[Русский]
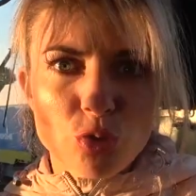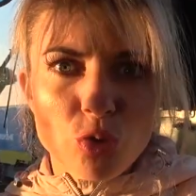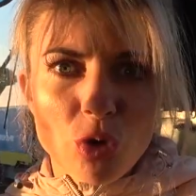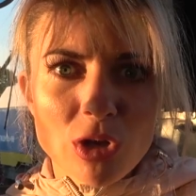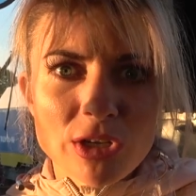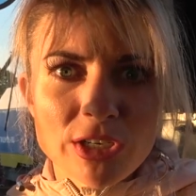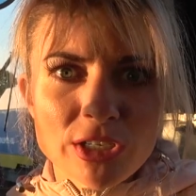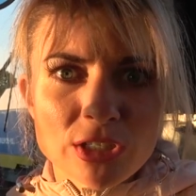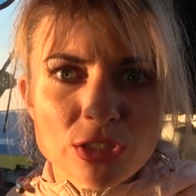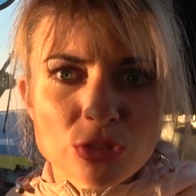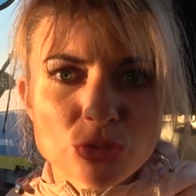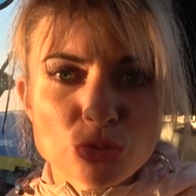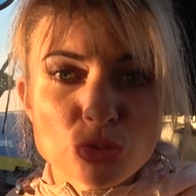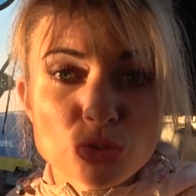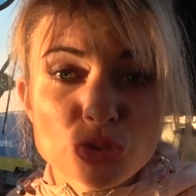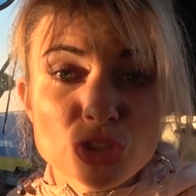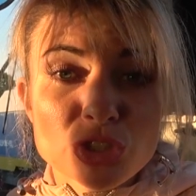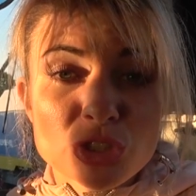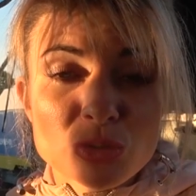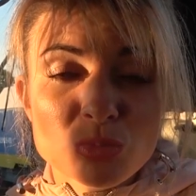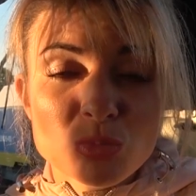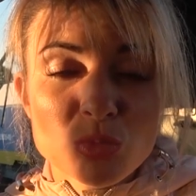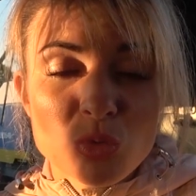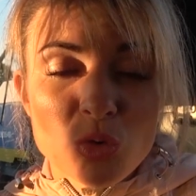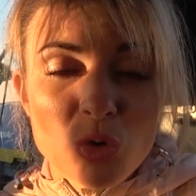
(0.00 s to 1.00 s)
Толик, ну
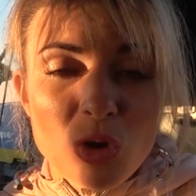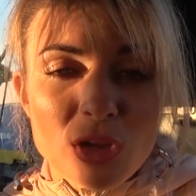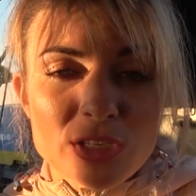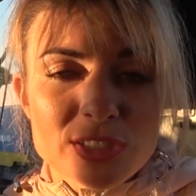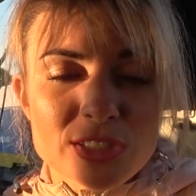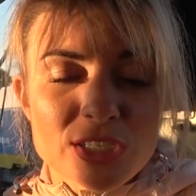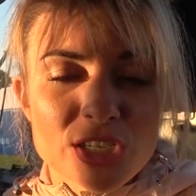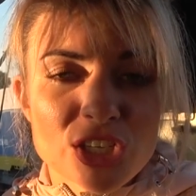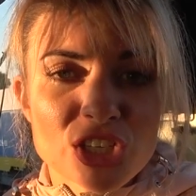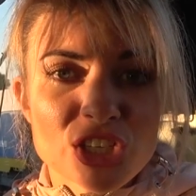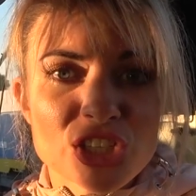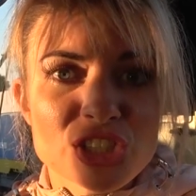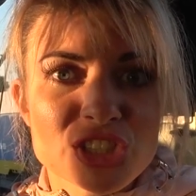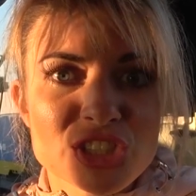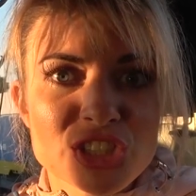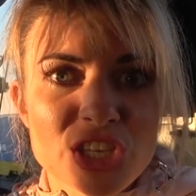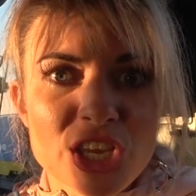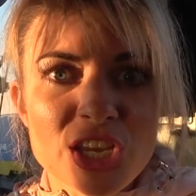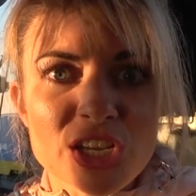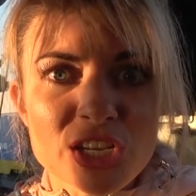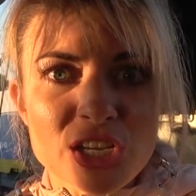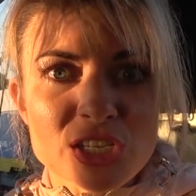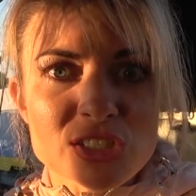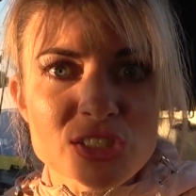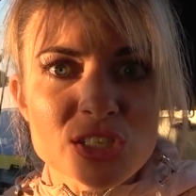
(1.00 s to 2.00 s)
ты мозг,
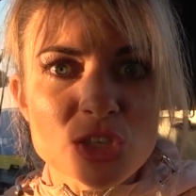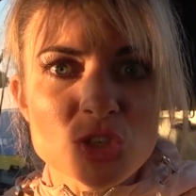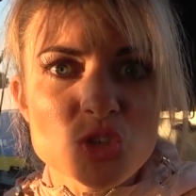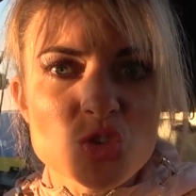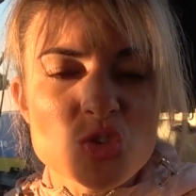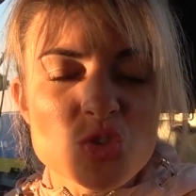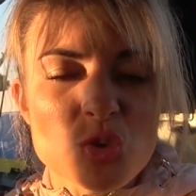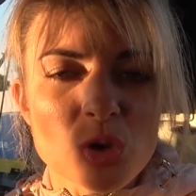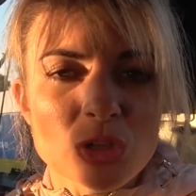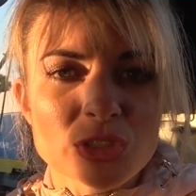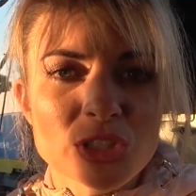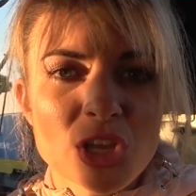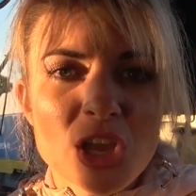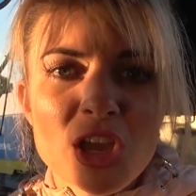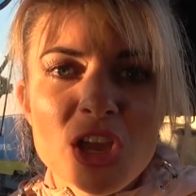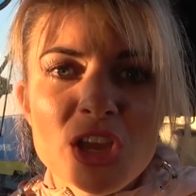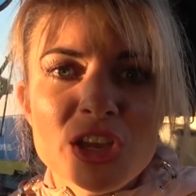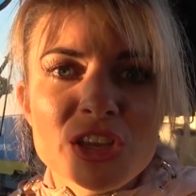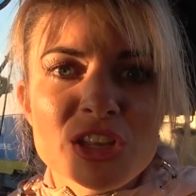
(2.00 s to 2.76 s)
идейка зачет.